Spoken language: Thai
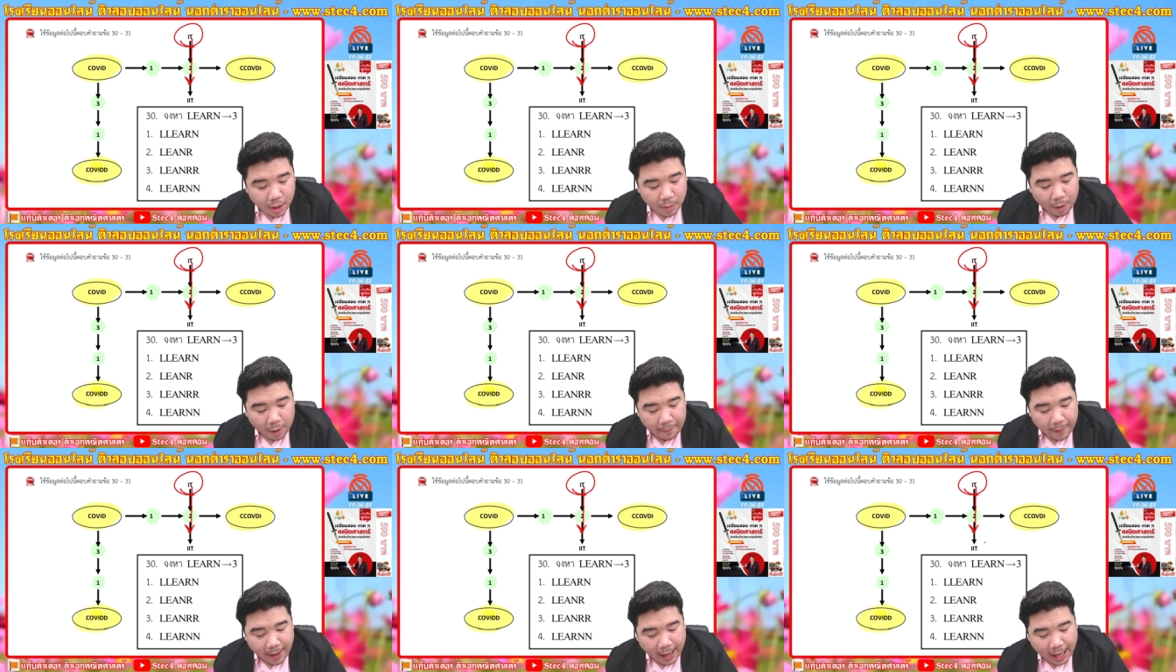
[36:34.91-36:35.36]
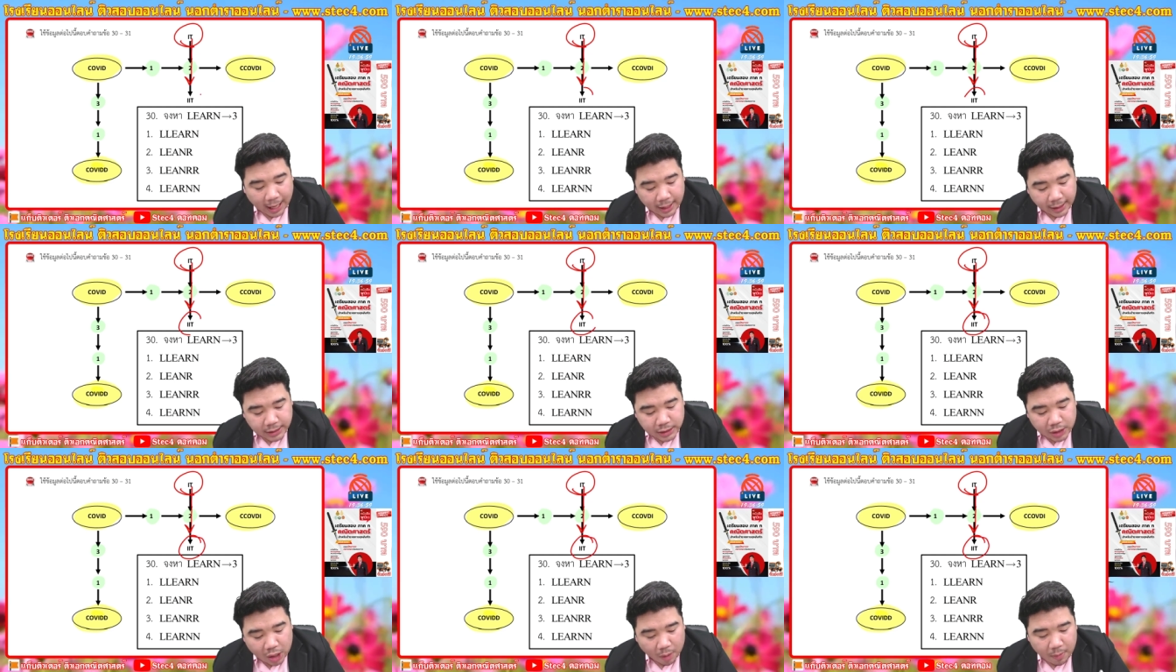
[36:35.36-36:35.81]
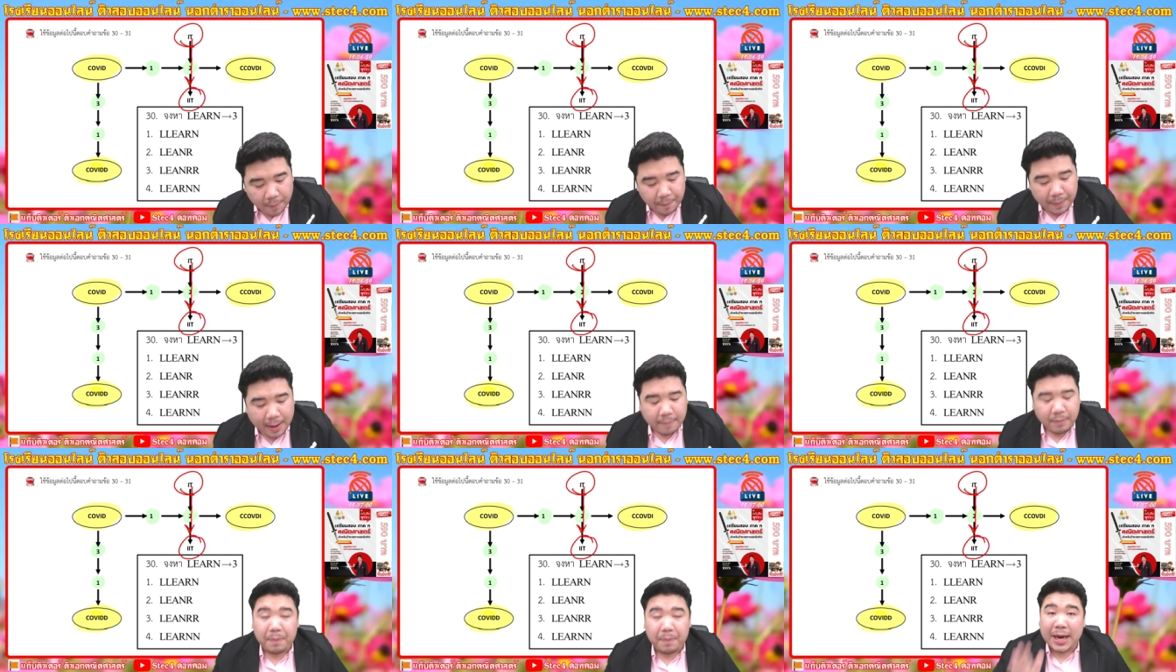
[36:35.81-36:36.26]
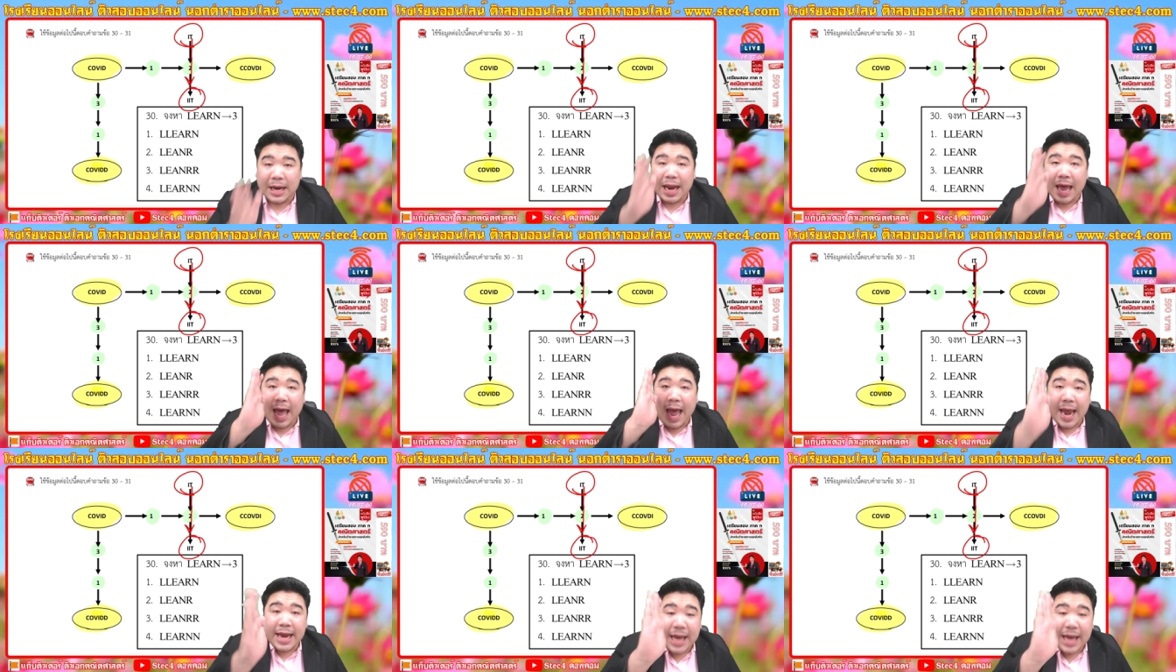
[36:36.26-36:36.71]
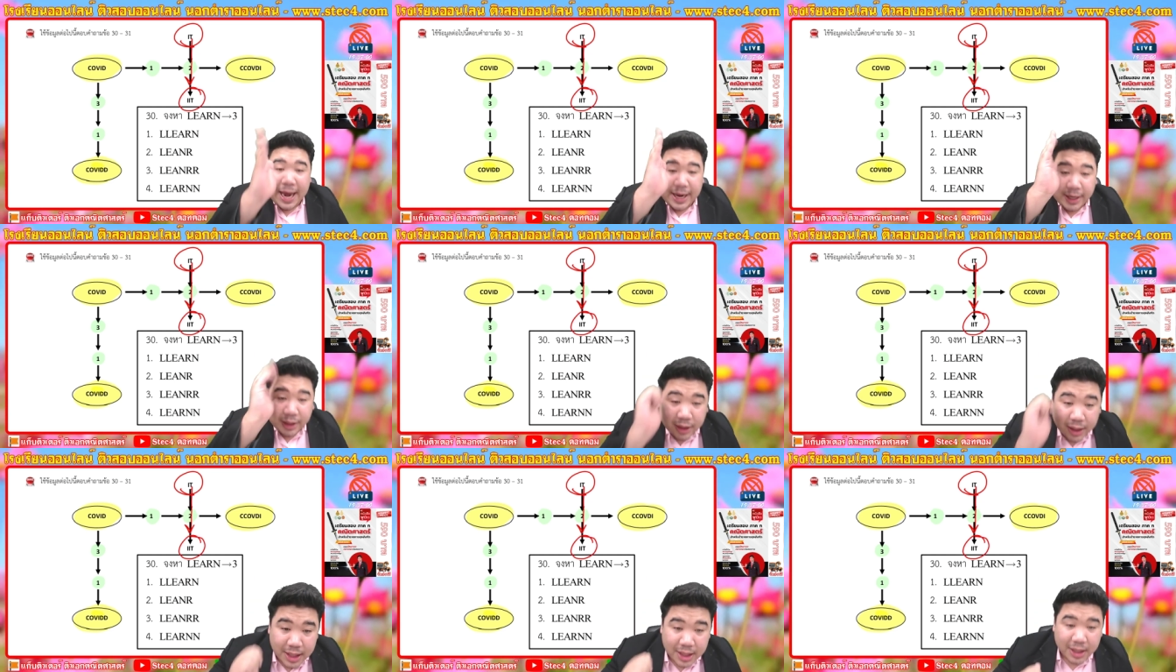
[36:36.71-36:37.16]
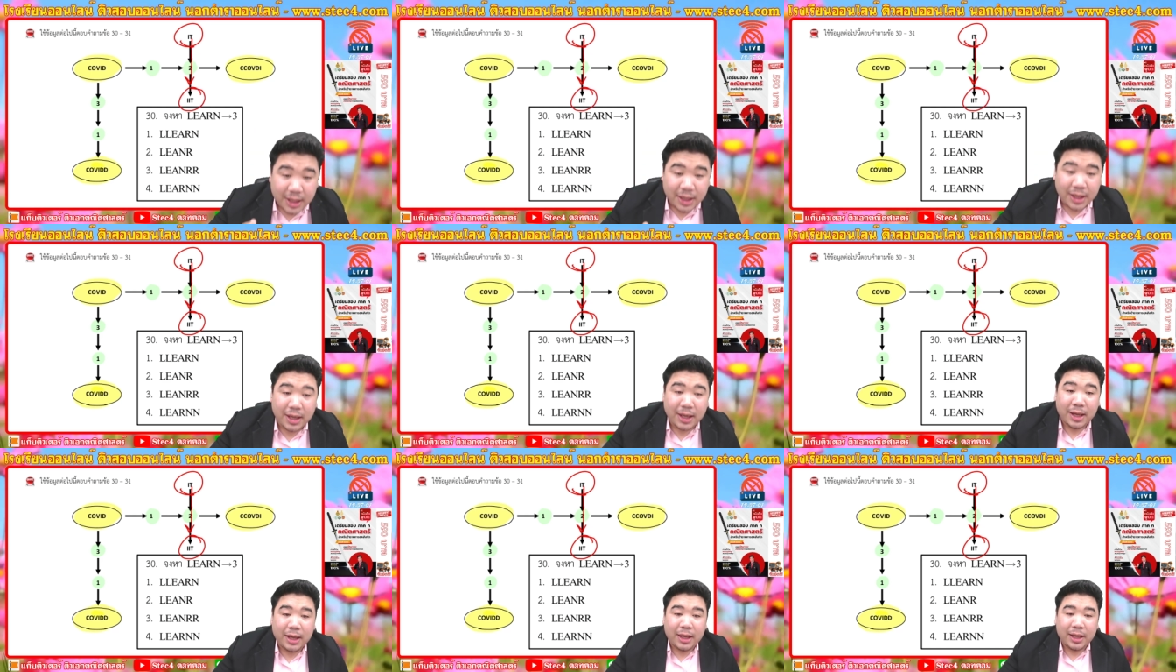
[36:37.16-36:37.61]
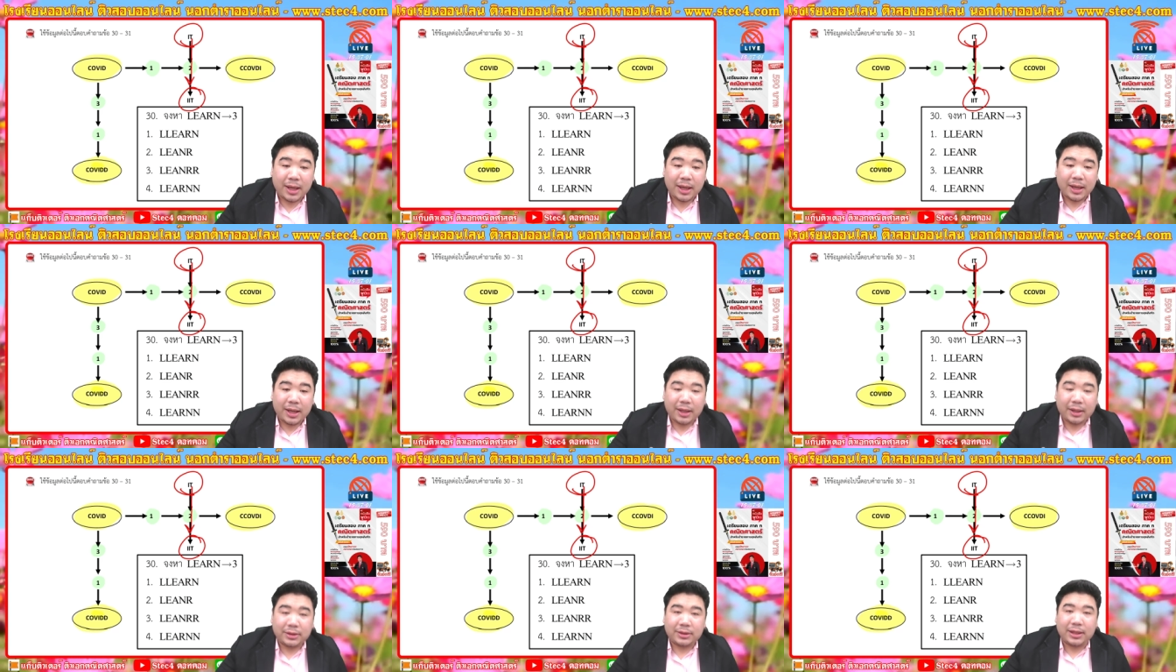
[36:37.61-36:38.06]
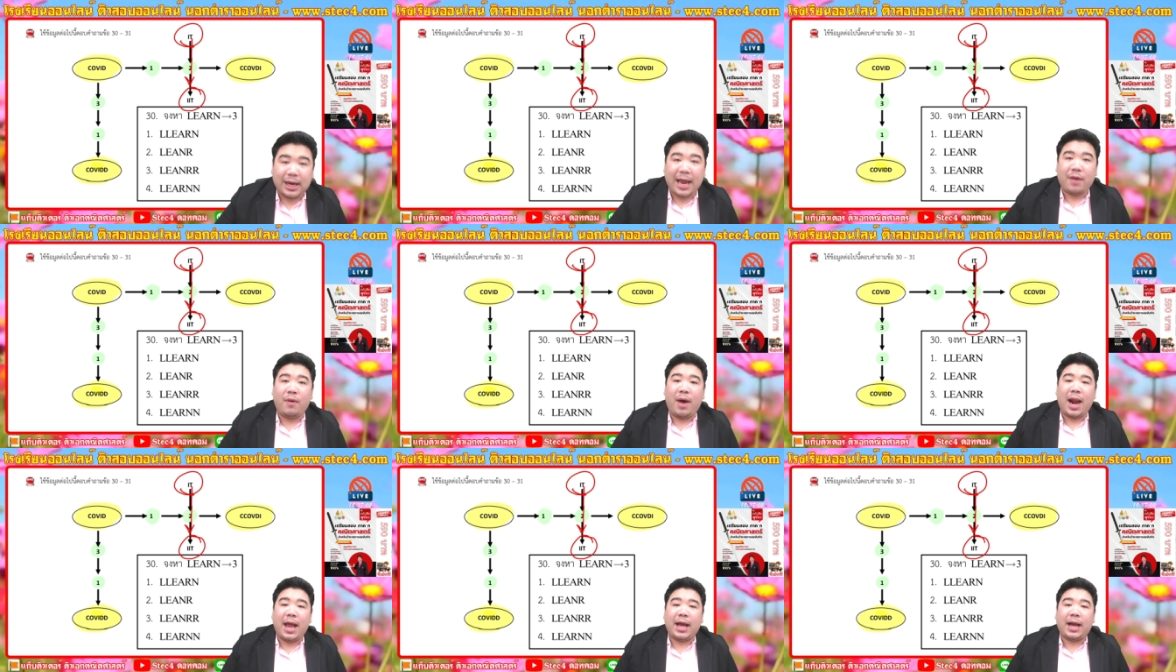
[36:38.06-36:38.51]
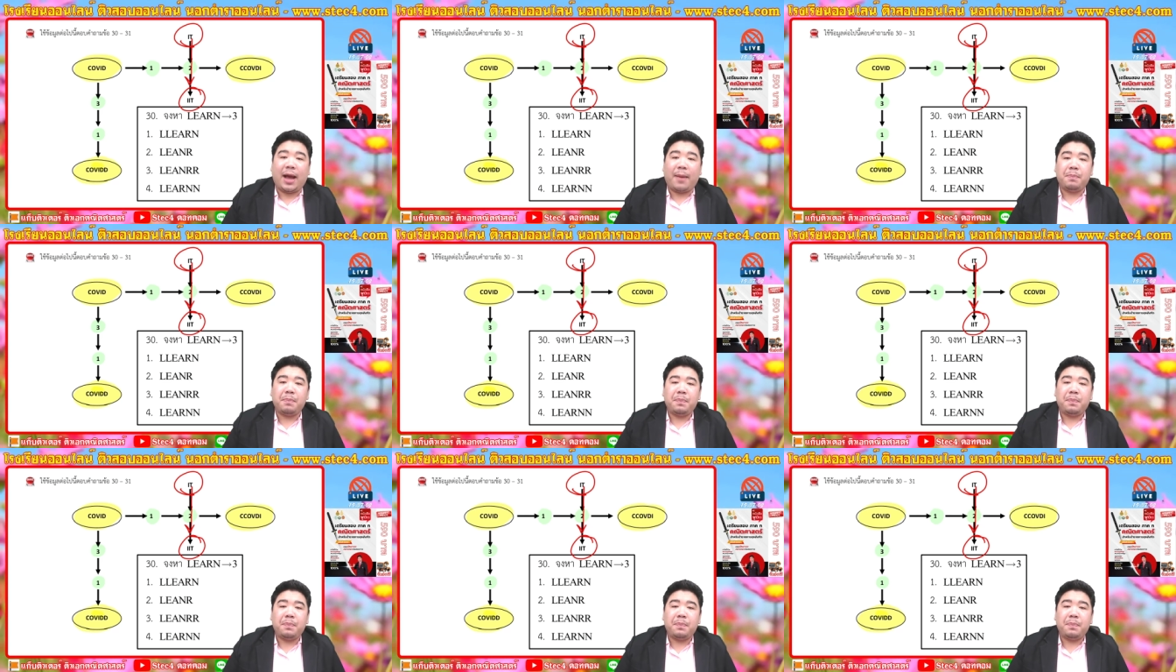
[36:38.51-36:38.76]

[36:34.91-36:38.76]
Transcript: พอผ่านเลขสองมาปั๊บมันเป็น i ทีแสดงว่าอะไรครับ